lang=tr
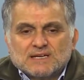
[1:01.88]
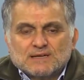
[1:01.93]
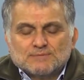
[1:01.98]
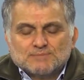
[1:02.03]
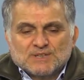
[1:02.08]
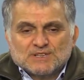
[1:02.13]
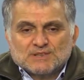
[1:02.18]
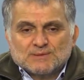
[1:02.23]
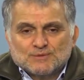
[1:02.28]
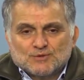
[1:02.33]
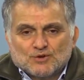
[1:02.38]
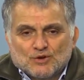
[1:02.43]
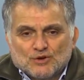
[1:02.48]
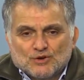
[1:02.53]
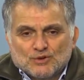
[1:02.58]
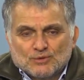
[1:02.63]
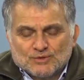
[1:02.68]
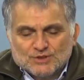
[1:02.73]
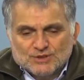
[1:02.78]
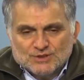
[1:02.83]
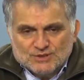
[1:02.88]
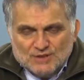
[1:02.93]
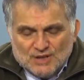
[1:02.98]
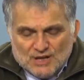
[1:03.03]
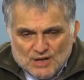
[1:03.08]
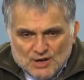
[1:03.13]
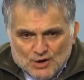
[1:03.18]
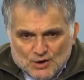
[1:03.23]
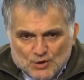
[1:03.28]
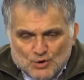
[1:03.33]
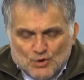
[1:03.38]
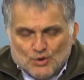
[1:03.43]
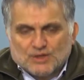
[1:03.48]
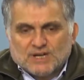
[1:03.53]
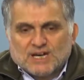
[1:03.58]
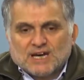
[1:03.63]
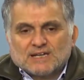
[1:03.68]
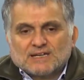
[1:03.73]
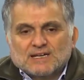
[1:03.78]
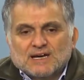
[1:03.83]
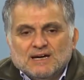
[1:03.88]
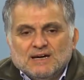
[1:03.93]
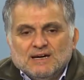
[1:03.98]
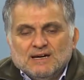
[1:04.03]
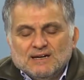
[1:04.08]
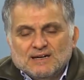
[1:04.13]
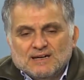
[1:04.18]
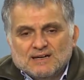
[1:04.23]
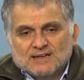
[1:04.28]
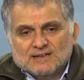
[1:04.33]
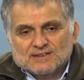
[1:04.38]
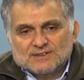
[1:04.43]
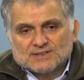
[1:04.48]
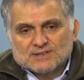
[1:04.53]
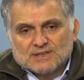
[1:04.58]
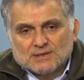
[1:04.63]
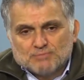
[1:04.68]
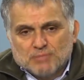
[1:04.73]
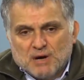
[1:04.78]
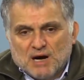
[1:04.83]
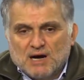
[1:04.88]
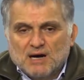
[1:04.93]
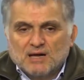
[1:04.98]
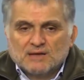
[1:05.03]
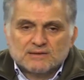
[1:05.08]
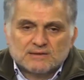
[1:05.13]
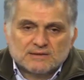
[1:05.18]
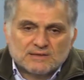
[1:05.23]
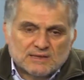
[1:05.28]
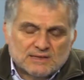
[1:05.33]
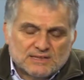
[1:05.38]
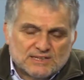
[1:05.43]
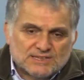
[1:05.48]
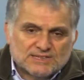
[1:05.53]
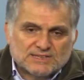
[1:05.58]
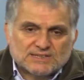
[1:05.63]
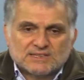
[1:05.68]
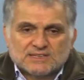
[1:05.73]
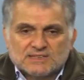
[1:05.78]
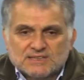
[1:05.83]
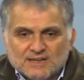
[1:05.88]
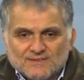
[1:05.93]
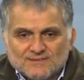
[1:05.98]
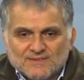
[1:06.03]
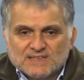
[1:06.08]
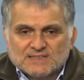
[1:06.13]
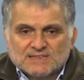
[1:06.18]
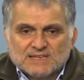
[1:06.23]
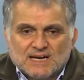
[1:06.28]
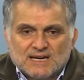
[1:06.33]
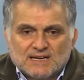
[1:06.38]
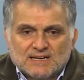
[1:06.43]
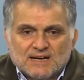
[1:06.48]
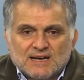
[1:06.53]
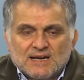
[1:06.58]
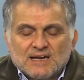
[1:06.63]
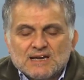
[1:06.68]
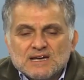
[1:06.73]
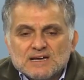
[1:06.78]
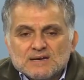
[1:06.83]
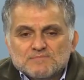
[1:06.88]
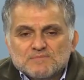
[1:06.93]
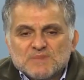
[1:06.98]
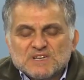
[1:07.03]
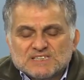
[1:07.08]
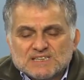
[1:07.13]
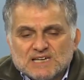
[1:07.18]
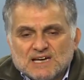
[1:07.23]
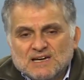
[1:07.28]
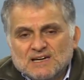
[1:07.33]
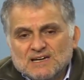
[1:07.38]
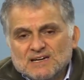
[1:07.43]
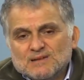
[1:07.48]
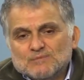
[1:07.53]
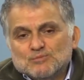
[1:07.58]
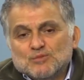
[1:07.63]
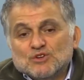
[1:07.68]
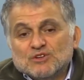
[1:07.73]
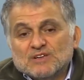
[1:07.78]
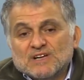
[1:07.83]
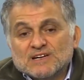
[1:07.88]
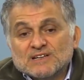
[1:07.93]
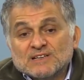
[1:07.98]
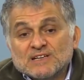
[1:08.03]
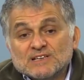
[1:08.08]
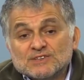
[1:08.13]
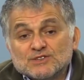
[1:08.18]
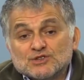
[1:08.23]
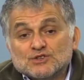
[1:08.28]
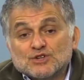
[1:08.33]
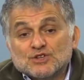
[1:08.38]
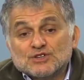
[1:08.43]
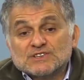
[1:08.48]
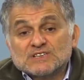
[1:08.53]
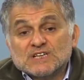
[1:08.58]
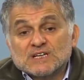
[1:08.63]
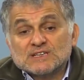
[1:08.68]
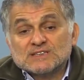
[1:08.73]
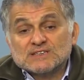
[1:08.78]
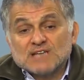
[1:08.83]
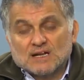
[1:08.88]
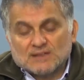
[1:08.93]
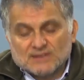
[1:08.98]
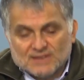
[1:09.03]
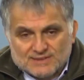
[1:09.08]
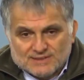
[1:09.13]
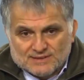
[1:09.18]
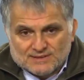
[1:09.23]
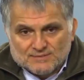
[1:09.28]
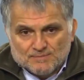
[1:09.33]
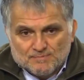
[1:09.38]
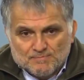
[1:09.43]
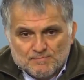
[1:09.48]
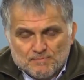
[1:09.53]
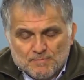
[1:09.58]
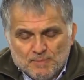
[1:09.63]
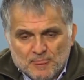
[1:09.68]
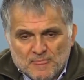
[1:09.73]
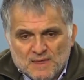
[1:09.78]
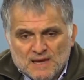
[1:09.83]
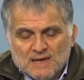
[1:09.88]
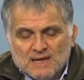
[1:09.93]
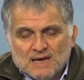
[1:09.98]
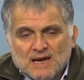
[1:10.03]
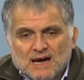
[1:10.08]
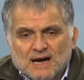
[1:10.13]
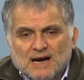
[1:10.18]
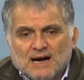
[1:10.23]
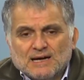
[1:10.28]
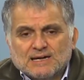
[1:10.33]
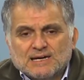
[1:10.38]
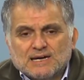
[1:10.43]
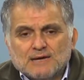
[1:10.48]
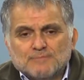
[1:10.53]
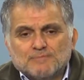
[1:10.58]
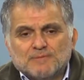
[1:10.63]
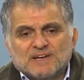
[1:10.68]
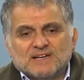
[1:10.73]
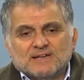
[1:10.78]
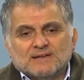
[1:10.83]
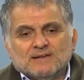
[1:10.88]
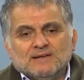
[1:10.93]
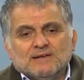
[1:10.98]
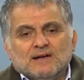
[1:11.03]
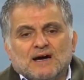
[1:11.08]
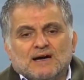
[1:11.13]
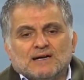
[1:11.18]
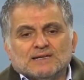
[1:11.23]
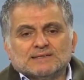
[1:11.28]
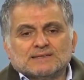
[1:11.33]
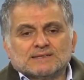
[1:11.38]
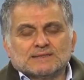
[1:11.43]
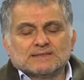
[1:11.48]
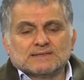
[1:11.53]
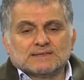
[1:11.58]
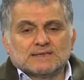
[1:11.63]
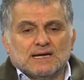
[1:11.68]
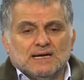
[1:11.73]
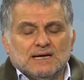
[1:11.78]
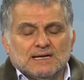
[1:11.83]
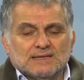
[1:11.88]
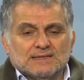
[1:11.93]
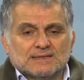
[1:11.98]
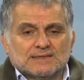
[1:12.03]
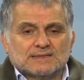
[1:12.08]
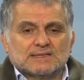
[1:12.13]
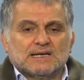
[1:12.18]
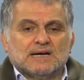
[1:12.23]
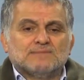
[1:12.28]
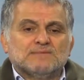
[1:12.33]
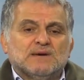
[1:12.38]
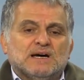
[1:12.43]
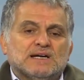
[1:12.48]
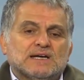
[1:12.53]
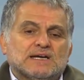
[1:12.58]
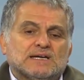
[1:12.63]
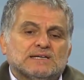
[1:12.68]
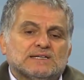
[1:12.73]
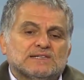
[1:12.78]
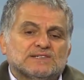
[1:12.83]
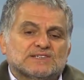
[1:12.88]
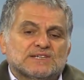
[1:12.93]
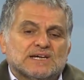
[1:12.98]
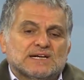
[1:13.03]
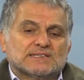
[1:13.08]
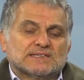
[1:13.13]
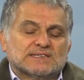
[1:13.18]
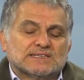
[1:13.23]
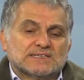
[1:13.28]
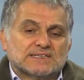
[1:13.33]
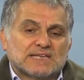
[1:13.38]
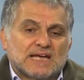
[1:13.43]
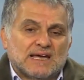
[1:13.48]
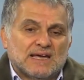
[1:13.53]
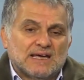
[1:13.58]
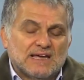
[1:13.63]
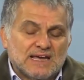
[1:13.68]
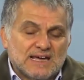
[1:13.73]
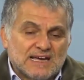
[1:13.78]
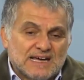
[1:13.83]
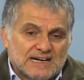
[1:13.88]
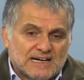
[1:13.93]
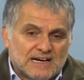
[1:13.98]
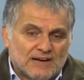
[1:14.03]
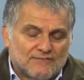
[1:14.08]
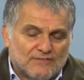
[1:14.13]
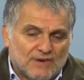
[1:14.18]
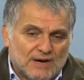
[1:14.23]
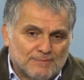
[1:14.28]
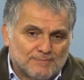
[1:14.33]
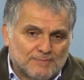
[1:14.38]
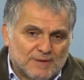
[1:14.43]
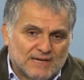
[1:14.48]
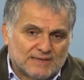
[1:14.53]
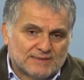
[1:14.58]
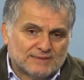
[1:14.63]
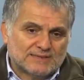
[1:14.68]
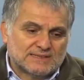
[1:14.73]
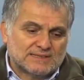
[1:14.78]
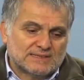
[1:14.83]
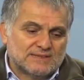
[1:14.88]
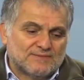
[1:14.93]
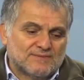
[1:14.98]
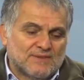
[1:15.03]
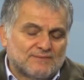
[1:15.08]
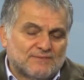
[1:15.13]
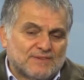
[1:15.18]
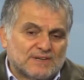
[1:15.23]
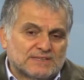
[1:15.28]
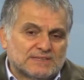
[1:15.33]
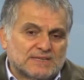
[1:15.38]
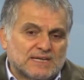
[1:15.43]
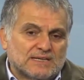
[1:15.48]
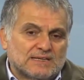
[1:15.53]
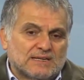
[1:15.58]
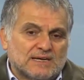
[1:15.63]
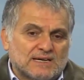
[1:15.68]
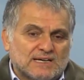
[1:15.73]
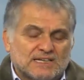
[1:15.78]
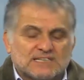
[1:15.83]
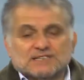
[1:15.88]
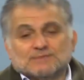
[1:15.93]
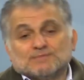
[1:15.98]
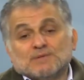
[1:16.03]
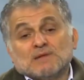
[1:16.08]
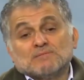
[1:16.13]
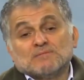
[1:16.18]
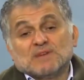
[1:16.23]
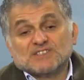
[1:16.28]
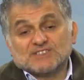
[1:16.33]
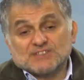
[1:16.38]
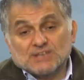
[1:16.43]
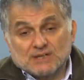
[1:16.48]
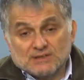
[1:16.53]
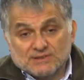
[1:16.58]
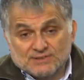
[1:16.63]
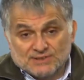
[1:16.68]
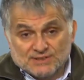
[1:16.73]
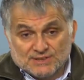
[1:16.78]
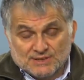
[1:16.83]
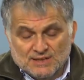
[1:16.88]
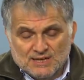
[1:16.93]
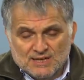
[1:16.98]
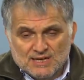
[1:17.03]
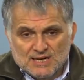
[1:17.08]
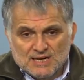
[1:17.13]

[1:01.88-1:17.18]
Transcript: değil, bizim sorunumuz ülkede işte pahalılık, işsizlik vesaire. Bize bunları nasıl çözeceğinizi anlatın. AKP'nin aslında İslami hareket içerisinde Refah Partisi'nin ve Fazilet'in kısmen başardığı